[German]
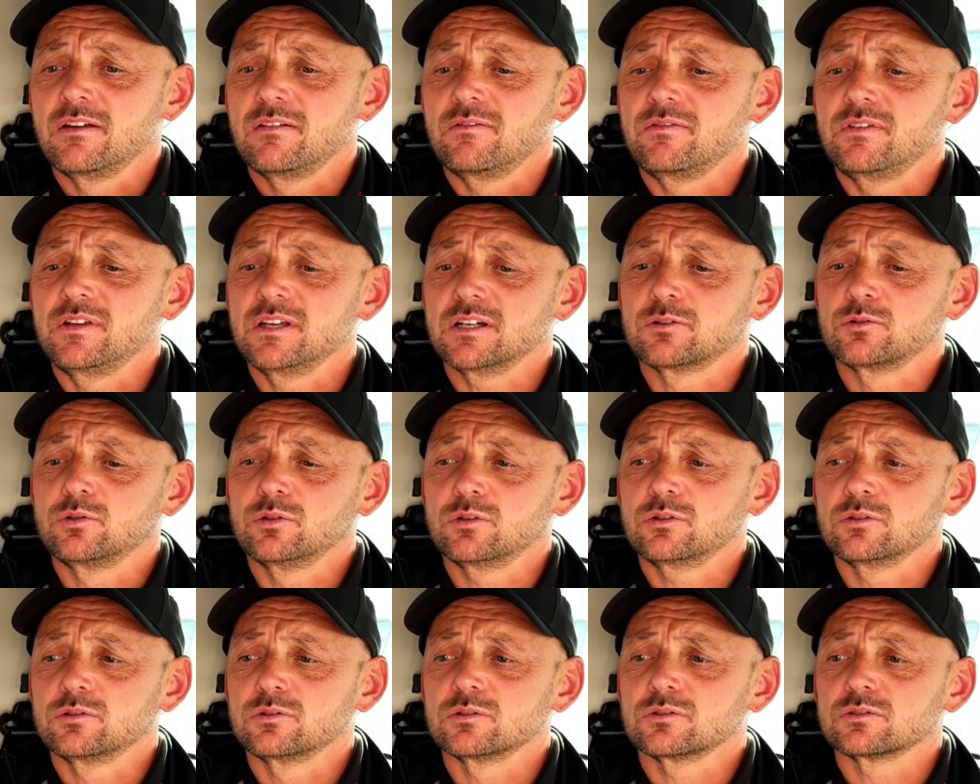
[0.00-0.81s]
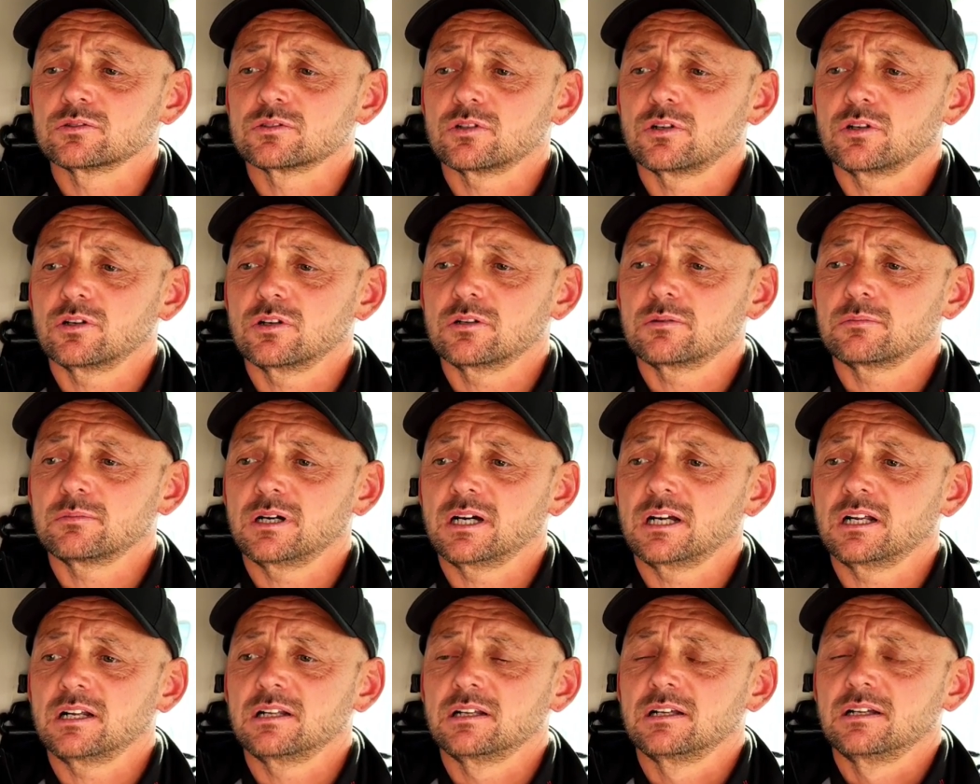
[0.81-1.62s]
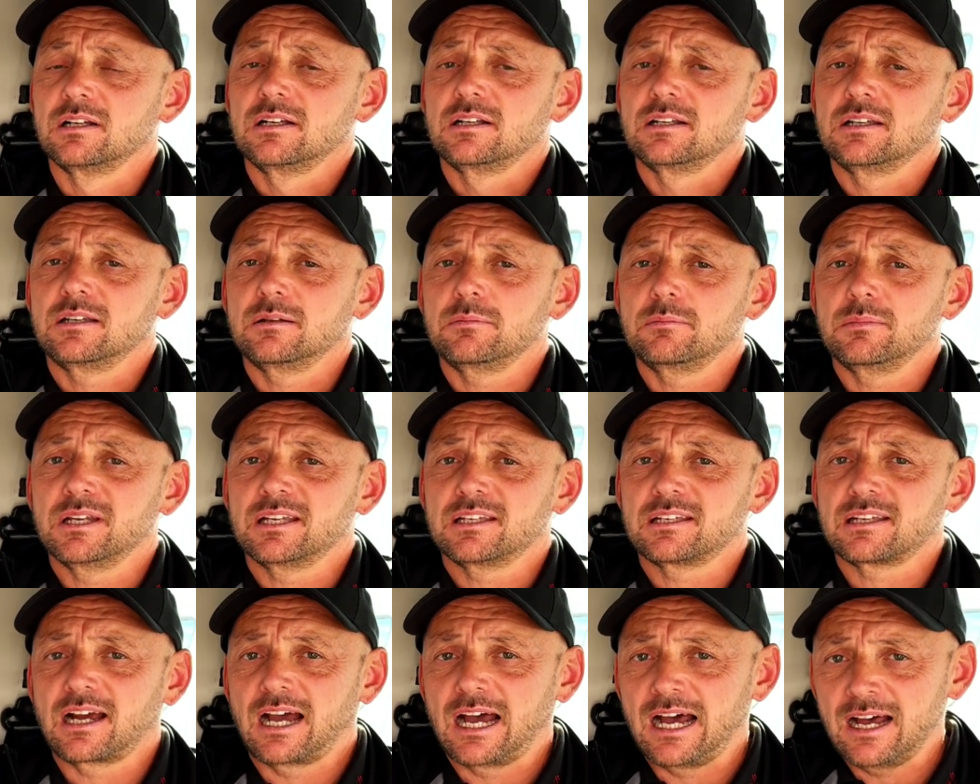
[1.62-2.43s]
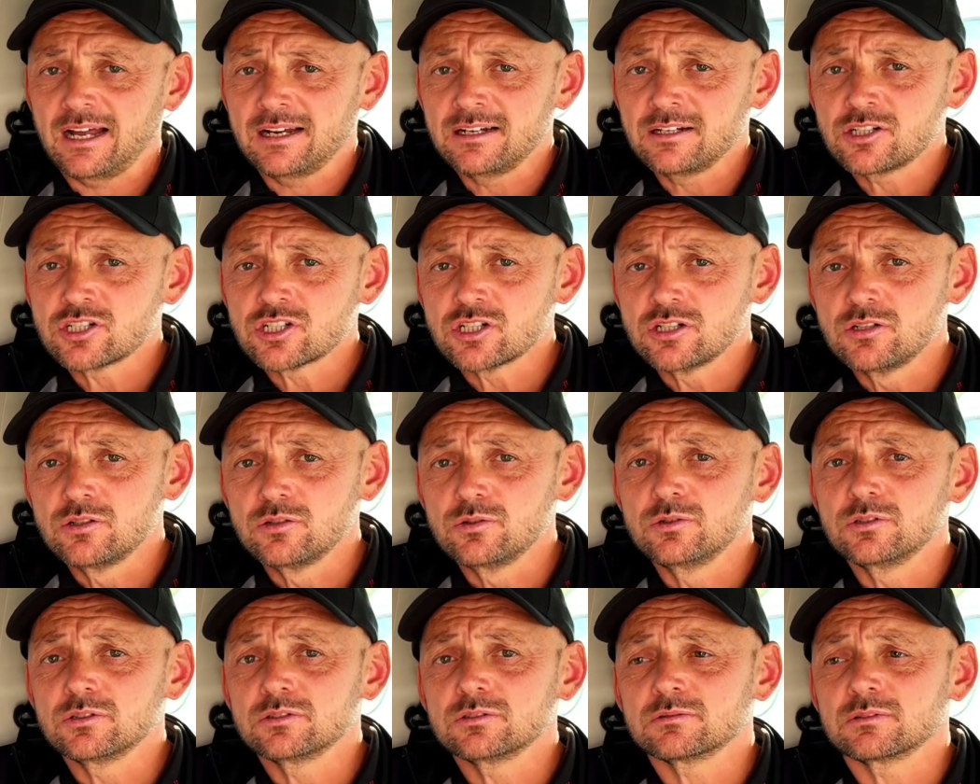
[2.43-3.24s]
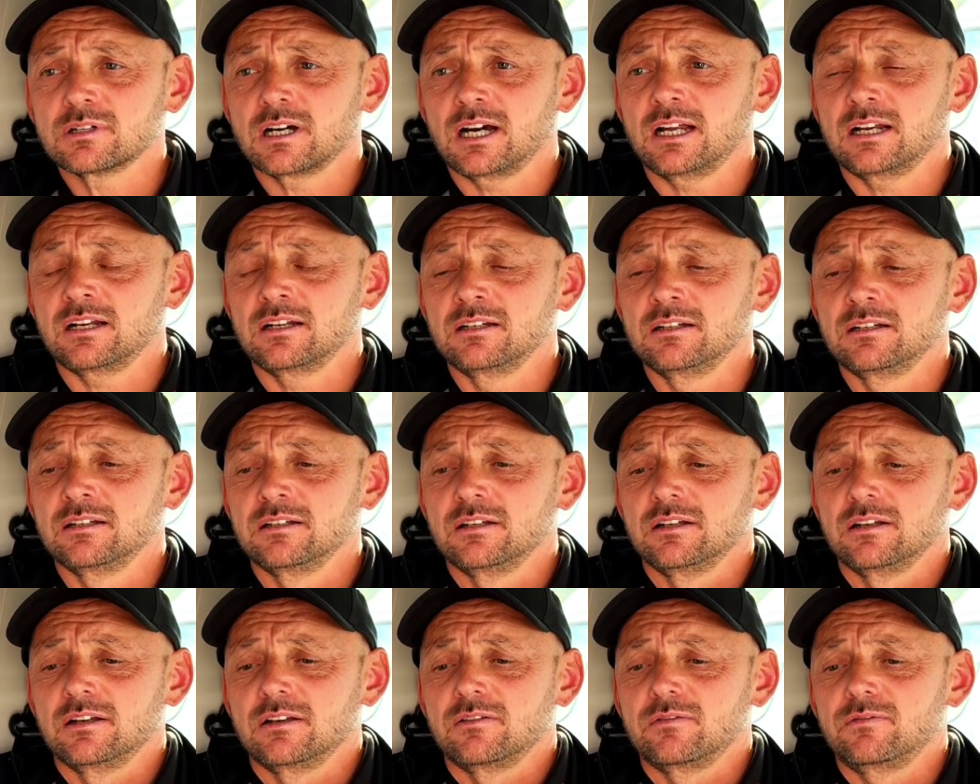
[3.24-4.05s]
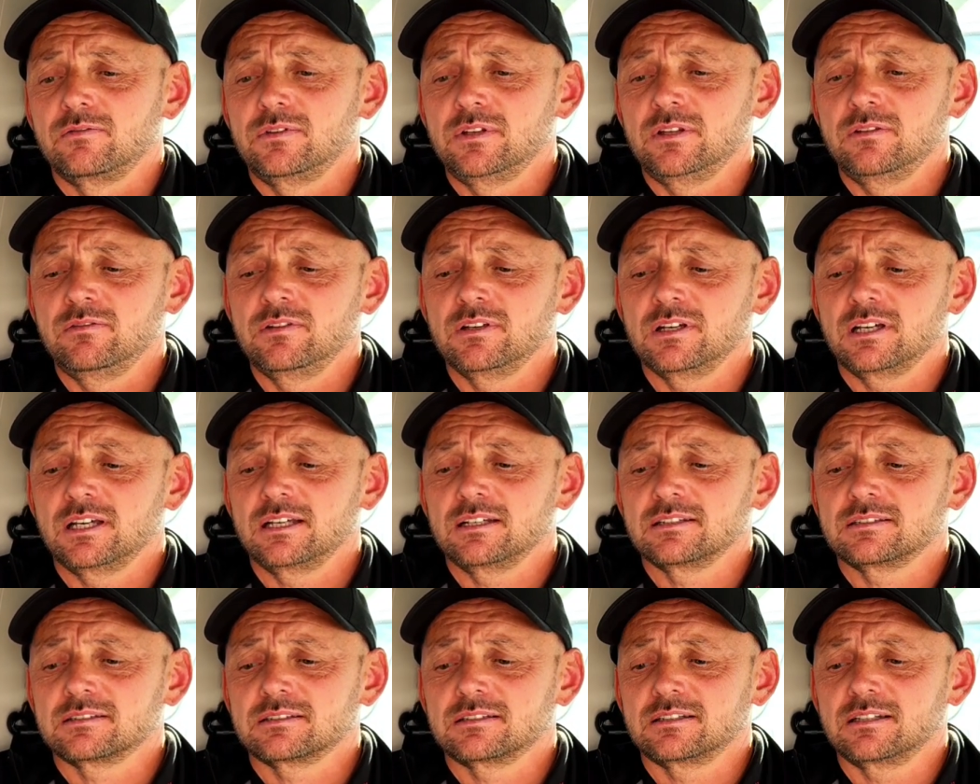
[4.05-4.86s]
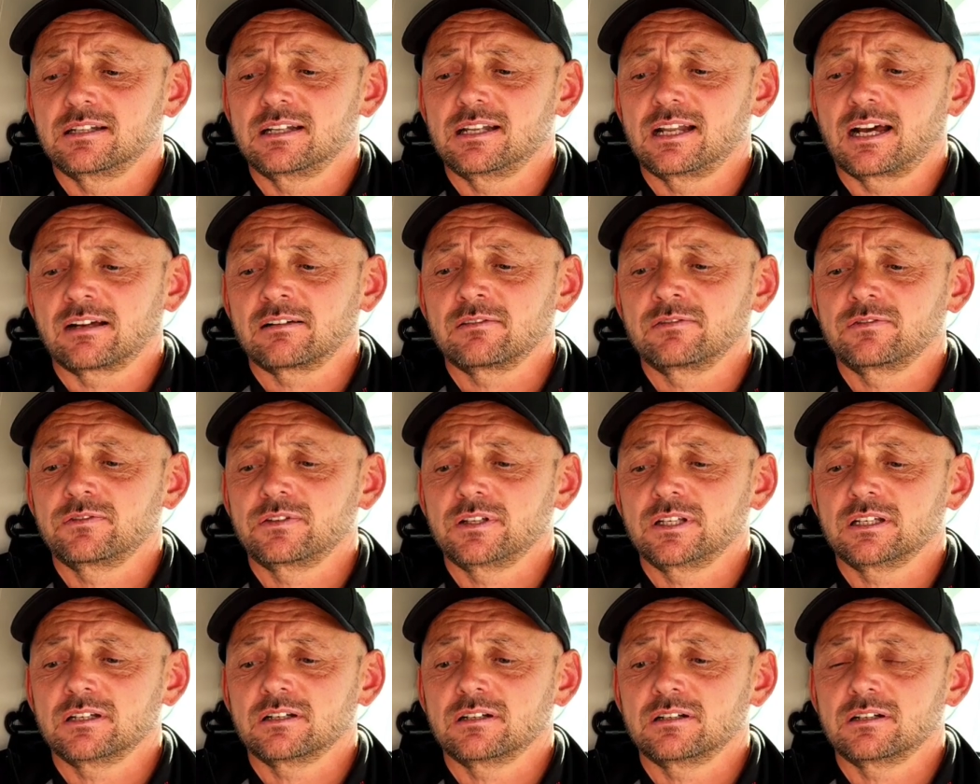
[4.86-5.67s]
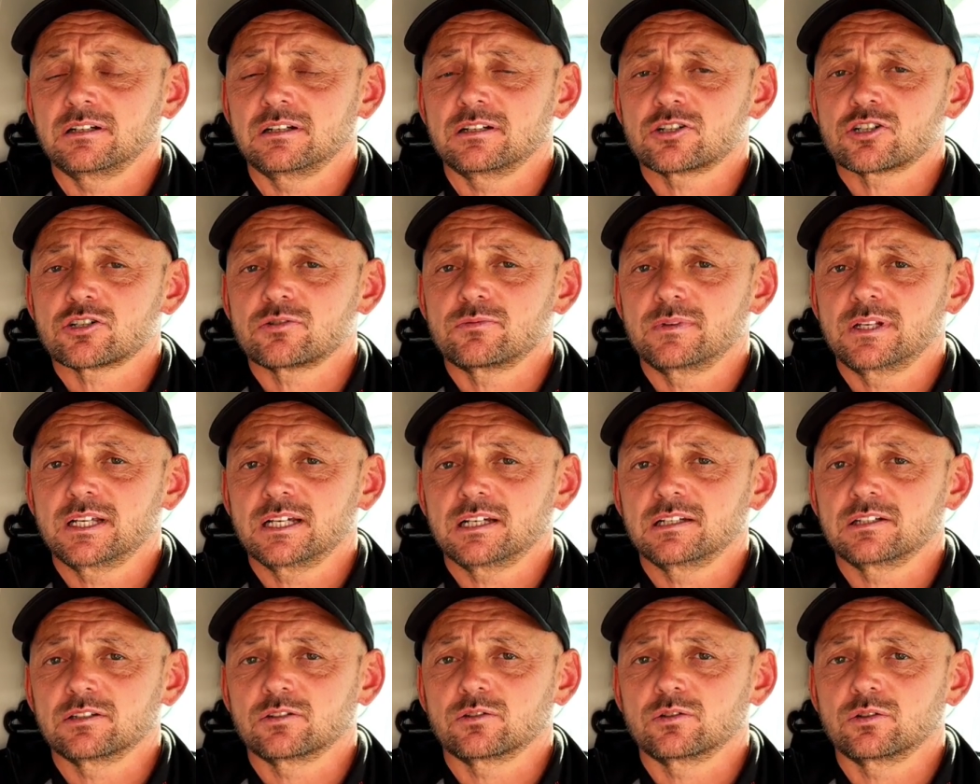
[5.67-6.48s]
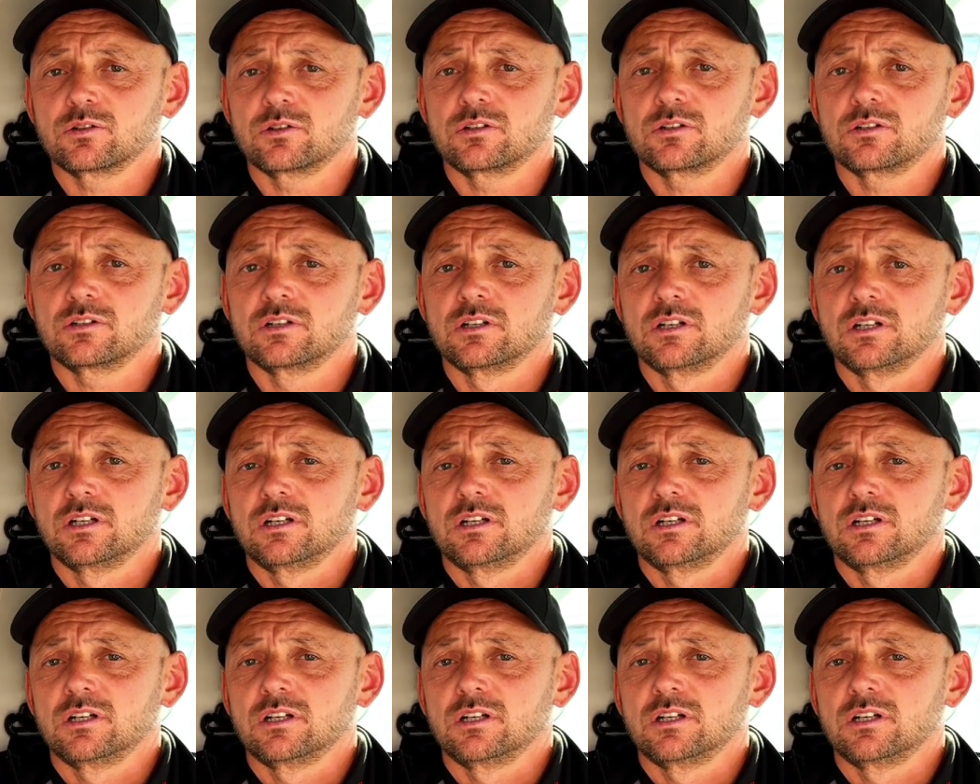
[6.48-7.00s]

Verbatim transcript: Wir gucken uns heute mal die mechanische Lösung an, wie wir es den Langfingern erschweren können,